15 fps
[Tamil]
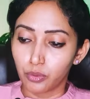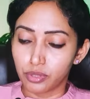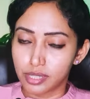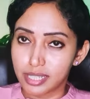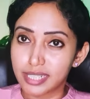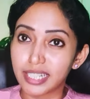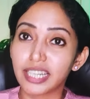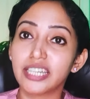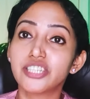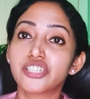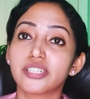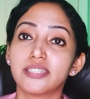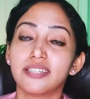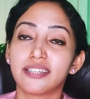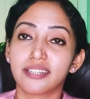ஒரு ஸ்டேஜ்
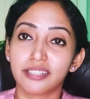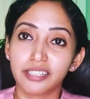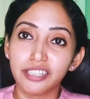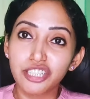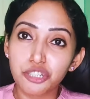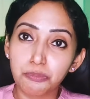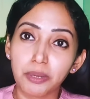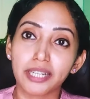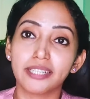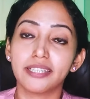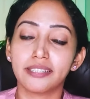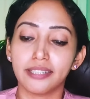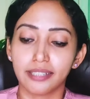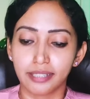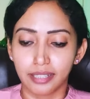நீங்க ரீச்
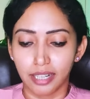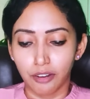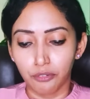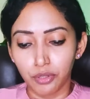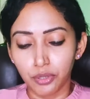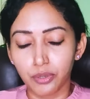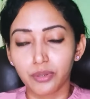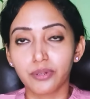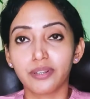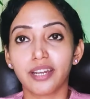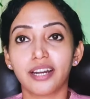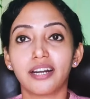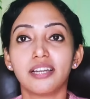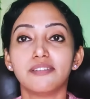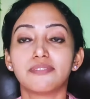பண்ணிட்டீங்க அவ்வளோ
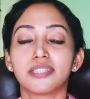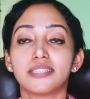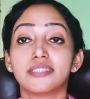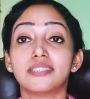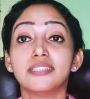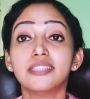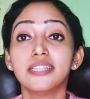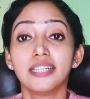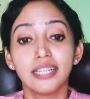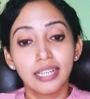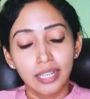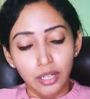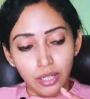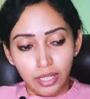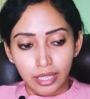நாள் வந்து
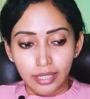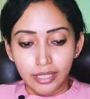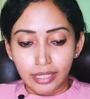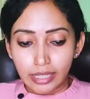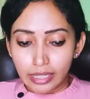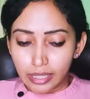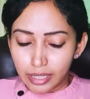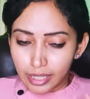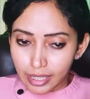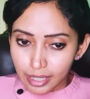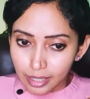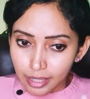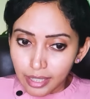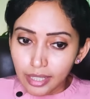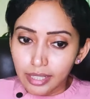நீங்க
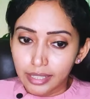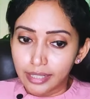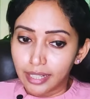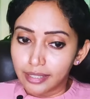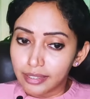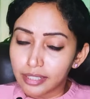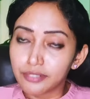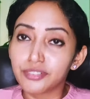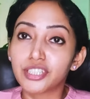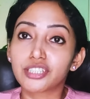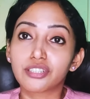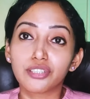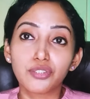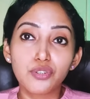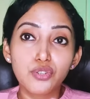எந்த
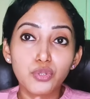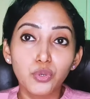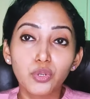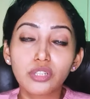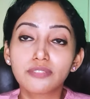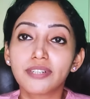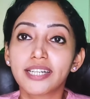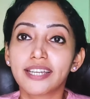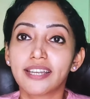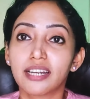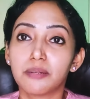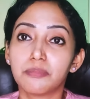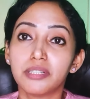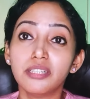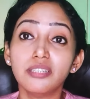விதத்துலயும்
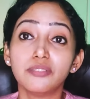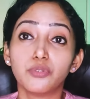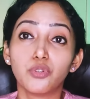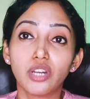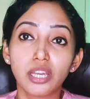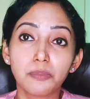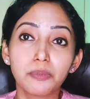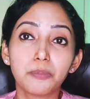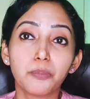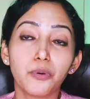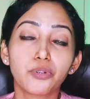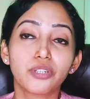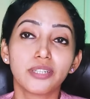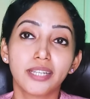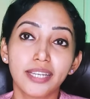சோர்வடையாம உழைப்பு
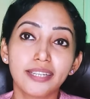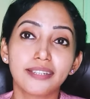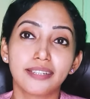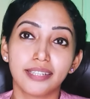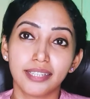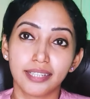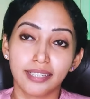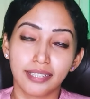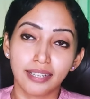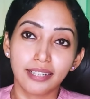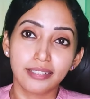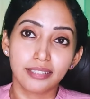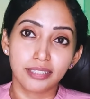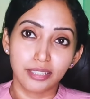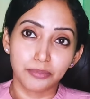போட்டுட்டே இருக்கீங்கன்னா
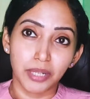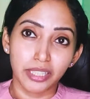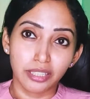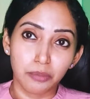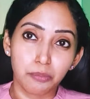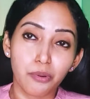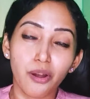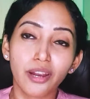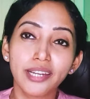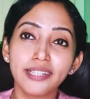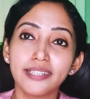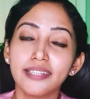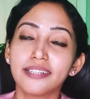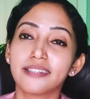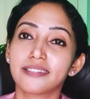அந்த அந்த
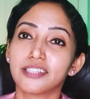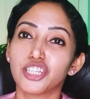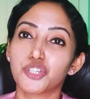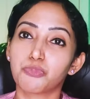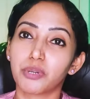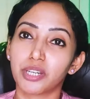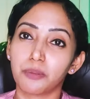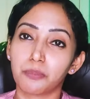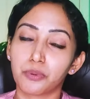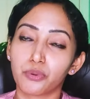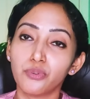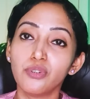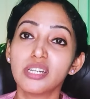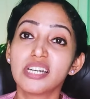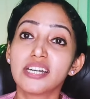பாயிண்ட் நீங்க ரீச் பண்ண
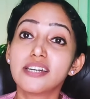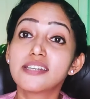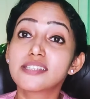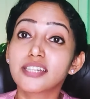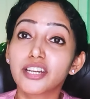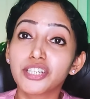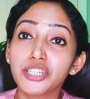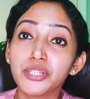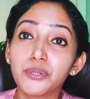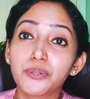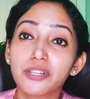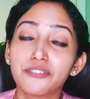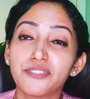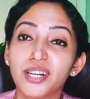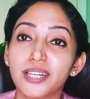அப்புறம்
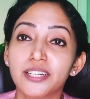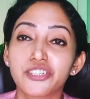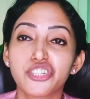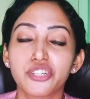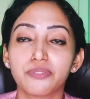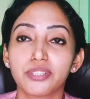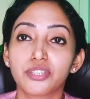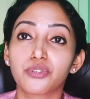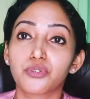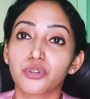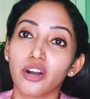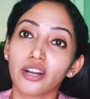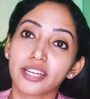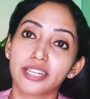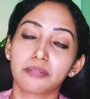சனியோட வளர்ச்சி வந்து
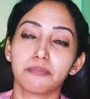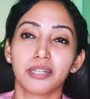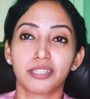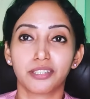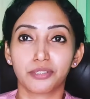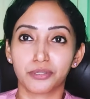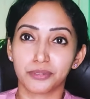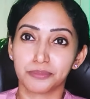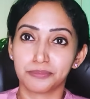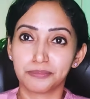ராக்கெட் மாதிரி இருக்கும்